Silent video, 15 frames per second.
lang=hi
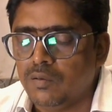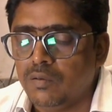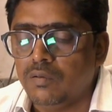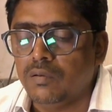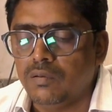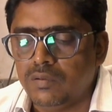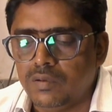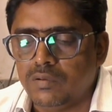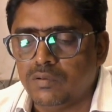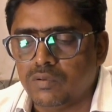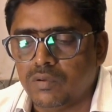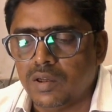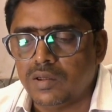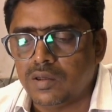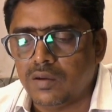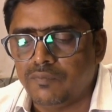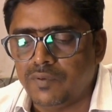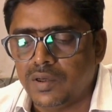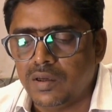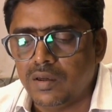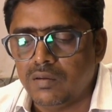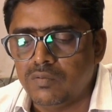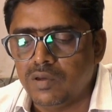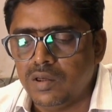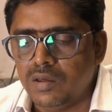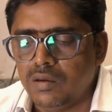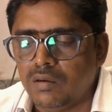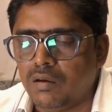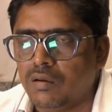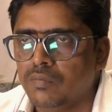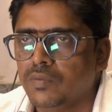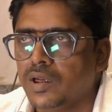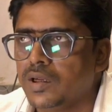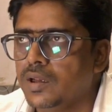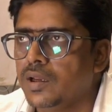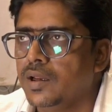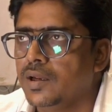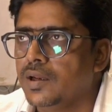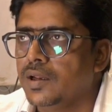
को थोड़ा सा फिक्र हुई और मैंने एक